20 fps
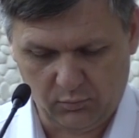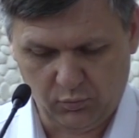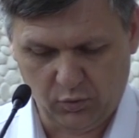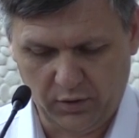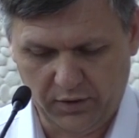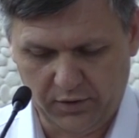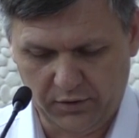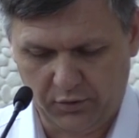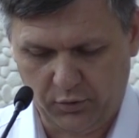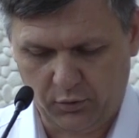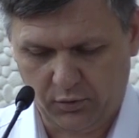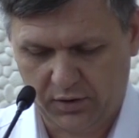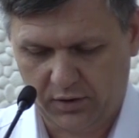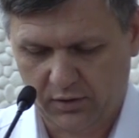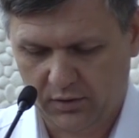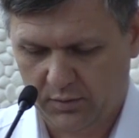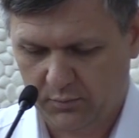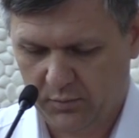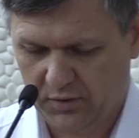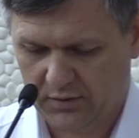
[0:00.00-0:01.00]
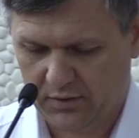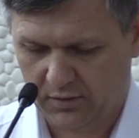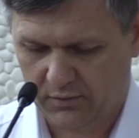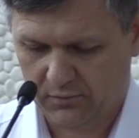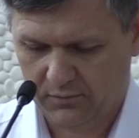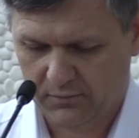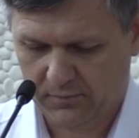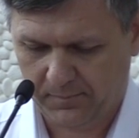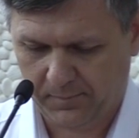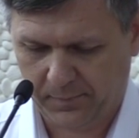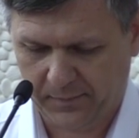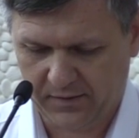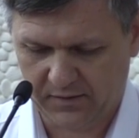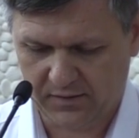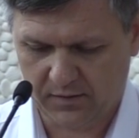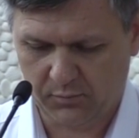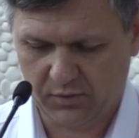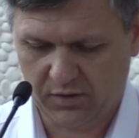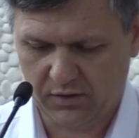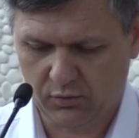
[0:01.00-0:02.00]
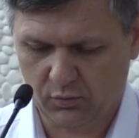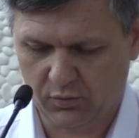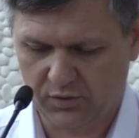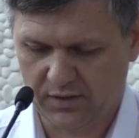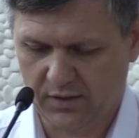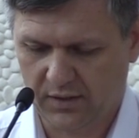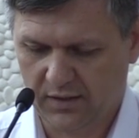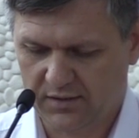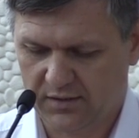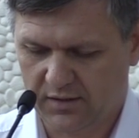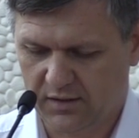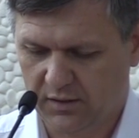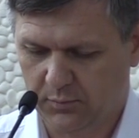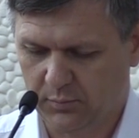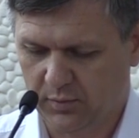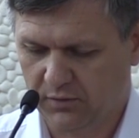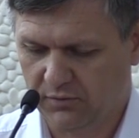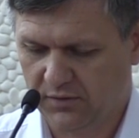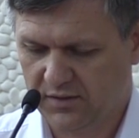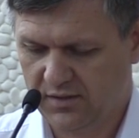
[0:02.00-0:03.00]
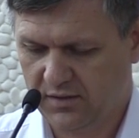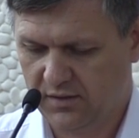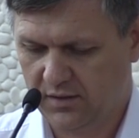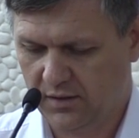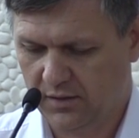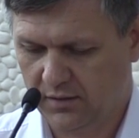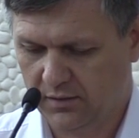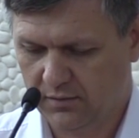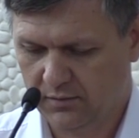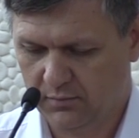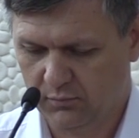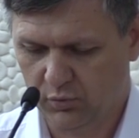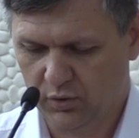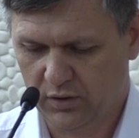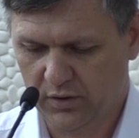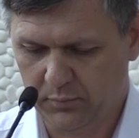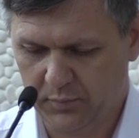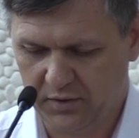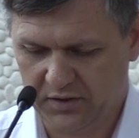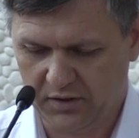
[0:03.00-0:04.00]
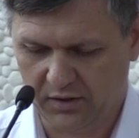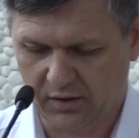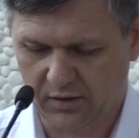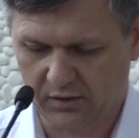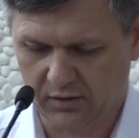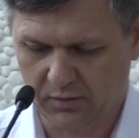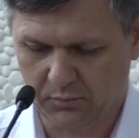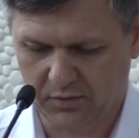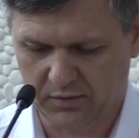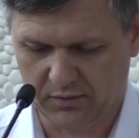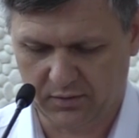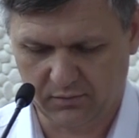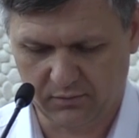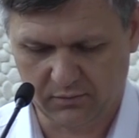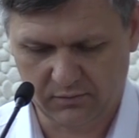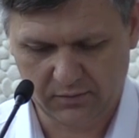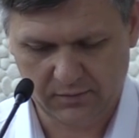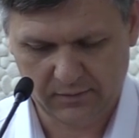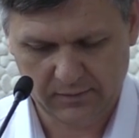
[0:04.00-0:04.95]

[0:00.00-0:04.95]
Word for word: более 3 километров, заменено изоляция тепловых сетей более 5 километров.